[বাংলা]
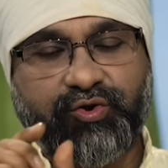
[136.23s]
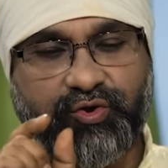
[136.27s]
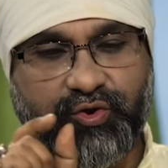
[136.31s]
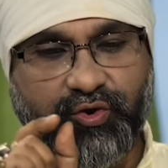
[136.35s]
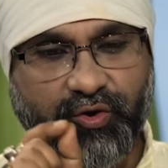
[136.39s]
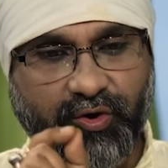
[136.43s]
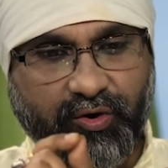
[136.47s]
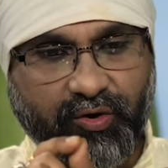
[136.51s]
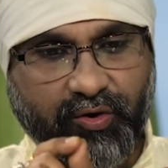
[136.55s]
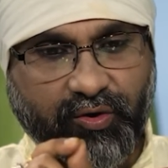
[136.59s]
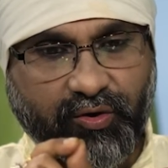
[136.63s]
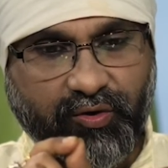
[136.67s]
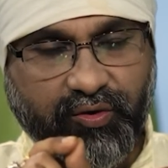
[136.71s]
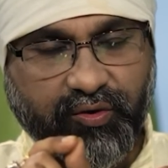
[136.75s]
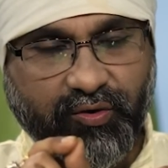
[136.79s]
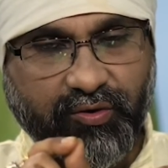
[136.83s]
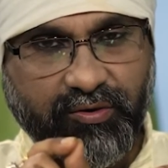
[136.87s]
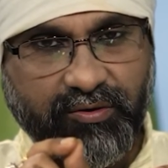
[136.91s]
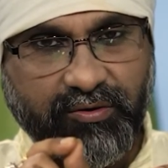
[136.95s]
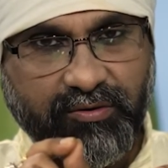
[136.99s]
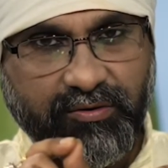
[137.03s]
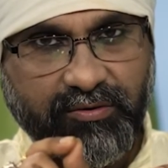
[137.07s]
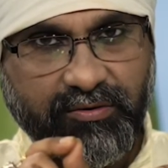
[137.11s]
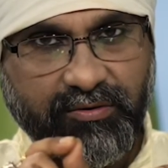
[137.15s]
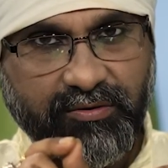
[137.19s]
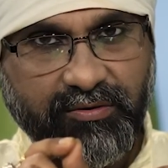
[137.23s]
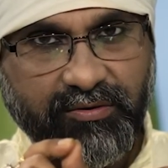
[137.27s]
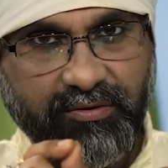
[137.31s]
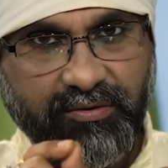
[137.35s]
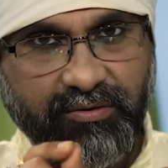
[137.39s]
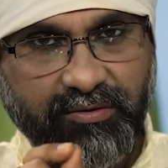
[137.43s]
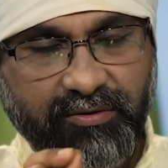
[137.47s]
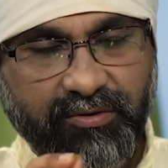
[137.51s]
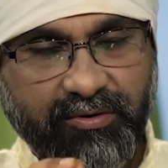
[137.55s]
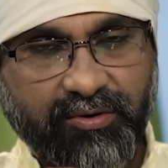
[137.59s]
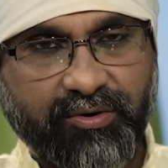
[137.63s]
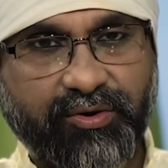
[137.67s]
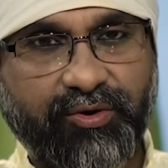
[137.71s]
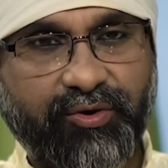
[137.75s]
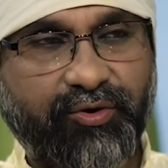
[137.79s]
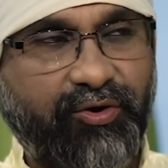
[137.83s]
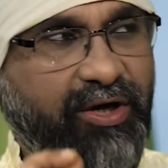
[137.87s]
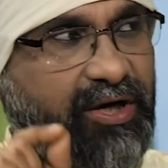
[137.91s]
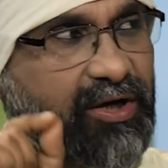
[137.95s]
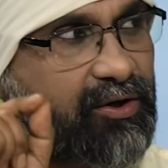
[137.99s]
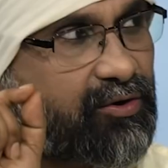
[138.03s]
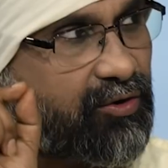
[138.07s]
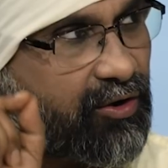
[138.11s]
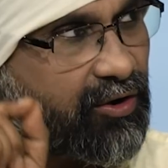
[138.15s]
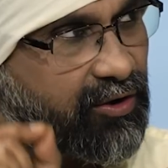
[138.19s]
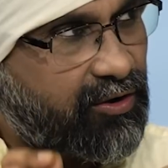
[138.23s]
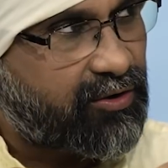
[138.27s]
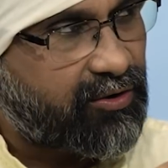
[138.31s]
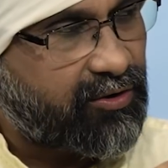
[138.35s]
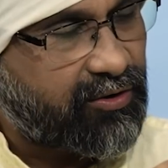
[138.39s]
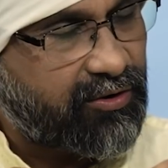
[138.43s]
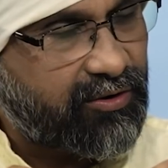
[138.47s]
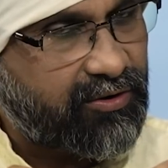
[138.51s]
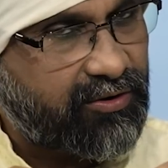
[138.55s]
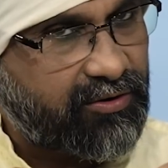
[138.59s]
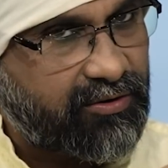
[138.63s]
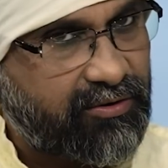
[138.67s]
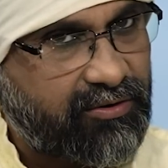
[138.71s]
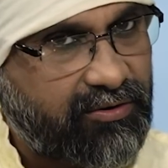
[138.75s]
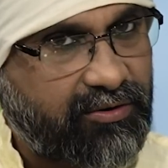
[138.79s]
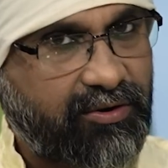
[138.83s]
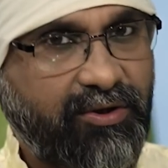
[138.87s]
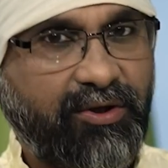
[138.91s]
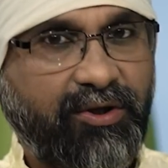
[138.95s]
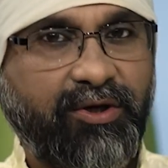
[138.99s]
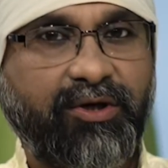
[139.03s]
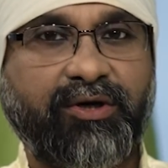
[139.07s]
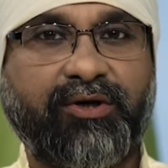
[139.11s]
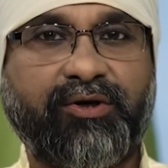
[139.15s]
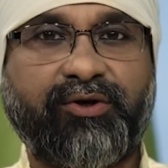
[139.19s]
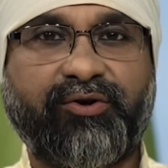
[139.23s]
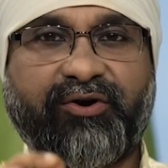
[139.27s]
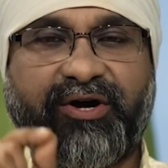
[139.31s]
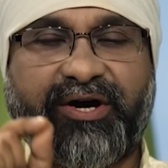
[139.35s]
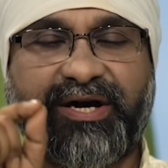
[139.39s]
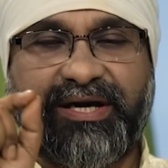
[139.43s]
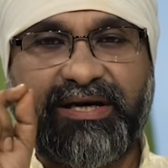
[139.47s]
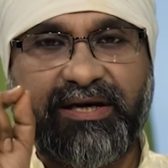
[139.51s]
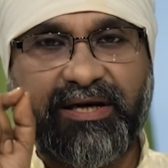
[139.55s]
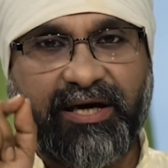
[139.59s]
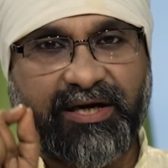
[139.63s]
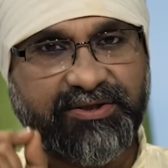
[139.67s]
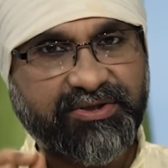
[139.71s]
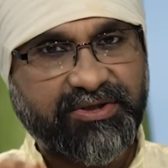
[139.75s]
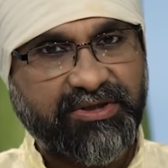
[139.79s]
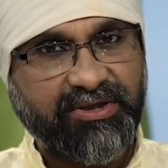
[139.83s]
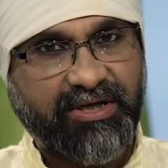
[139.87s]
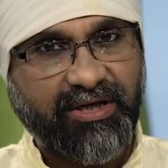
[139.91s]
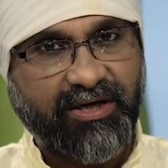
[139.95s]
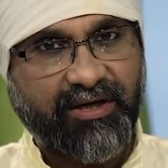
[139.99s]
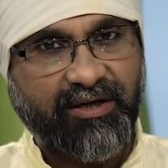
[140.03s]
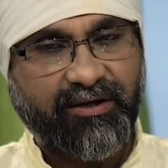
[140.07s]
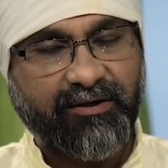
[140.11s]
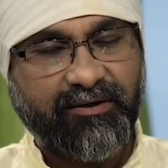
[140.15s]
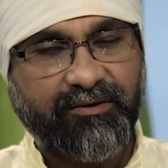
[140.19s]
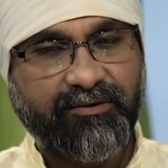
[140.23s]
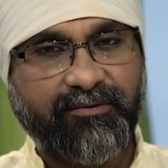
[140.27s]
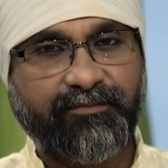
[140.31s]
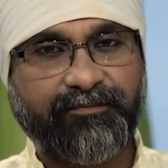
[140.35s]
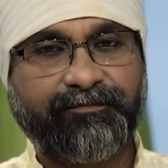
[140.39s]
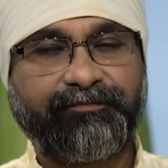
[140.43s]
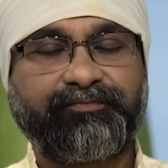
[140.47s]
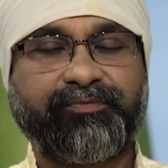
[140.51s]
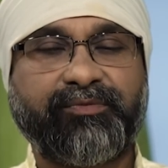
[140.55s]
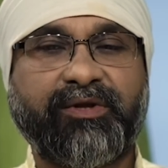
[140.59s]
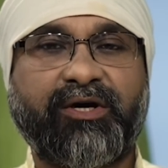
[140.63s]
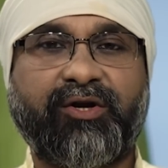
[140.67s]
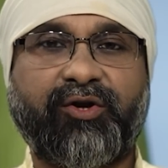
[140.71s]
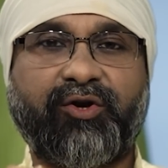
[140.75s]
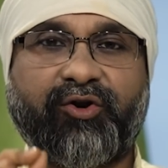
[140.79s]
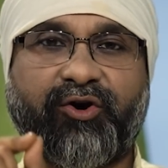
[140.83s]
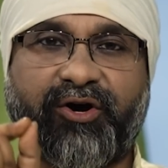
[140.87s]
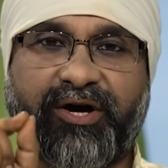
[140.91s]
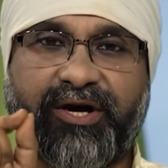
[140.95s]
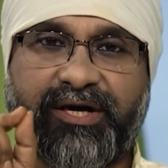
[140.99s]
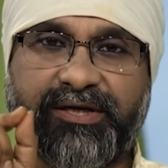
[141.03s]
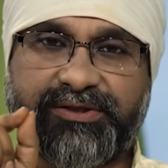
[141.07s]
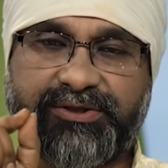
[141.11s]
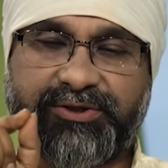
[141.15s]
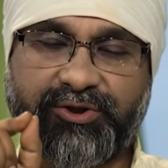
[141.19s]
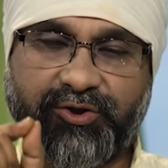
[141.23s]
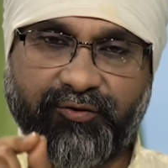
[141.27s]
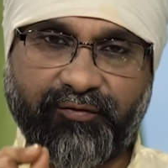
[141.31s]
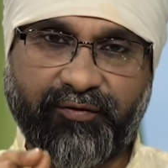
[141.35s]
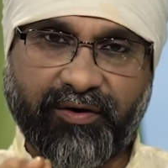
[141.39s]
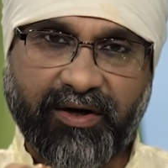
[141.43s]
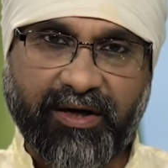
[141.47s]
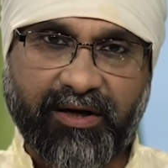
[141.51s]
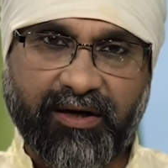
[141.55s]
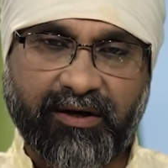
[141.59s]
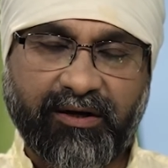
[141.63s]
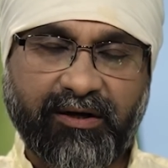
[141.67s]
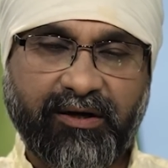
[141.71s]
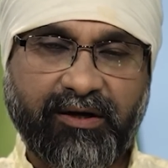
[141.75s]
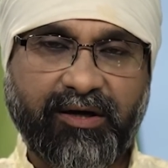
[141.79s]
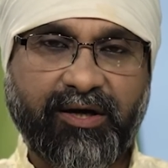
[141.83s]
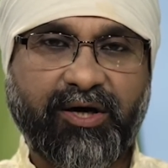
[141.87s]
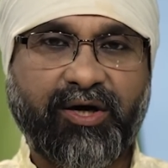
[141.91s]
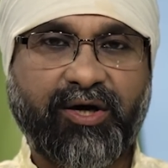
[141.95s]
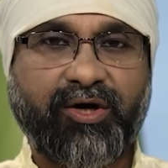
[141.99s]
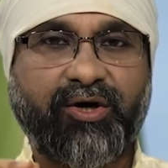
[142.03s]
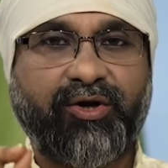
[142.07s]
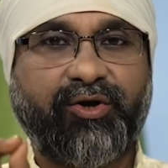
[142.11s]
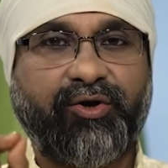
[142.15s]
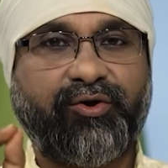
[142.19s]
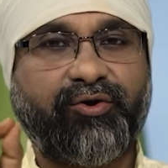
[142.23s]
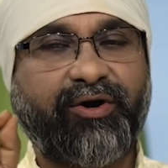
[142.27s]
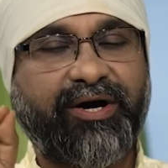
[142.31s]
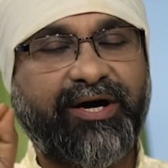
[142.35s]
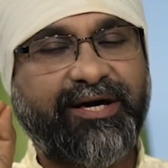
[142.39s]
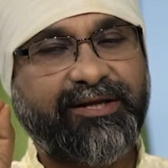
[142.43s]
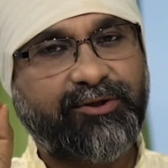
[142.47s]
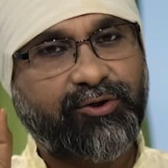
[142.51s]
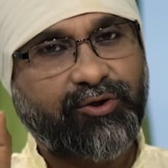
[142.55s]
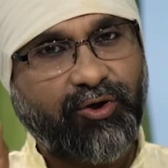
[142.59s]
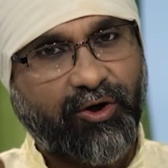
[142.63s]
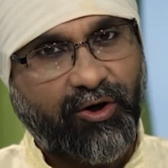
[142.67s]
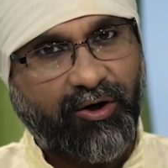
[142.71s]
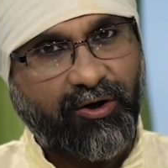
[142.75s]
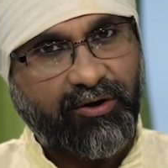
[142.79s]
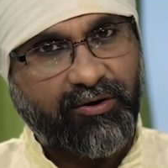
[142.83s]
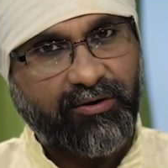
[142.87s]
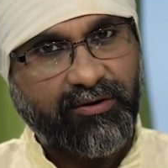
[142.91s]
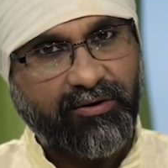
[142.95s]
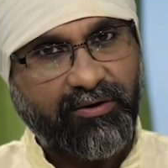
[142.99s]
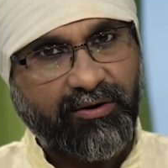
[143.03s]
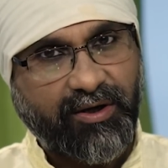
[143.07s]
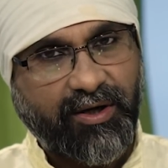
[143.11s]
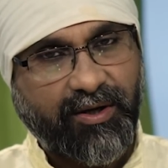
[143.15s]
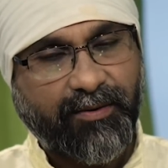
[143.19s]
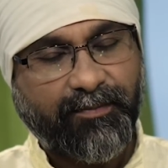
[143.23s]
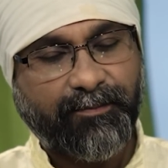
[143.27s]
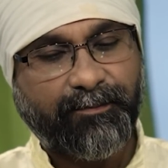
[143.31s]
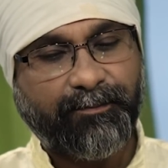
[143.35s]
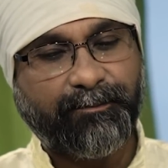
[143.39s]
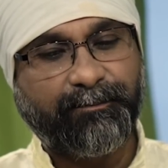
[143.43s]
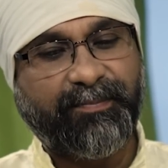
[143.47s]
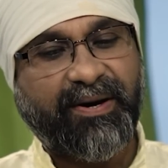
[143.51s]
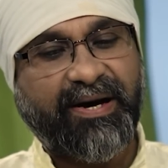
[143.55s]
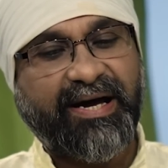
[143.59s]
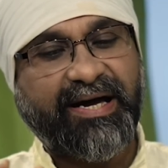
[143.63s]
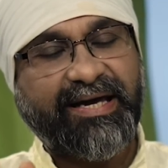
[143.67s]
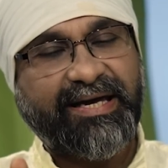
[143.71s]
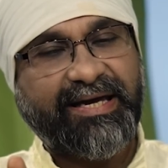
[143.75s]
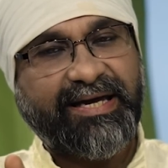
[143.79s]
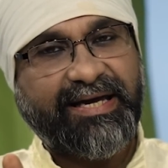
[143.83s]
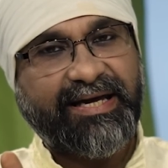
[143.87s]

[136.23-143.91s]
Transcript: চক্ষু নয় কর্ণ নয় নাসিকা নয় জিহ্বা নয় ত্বক বা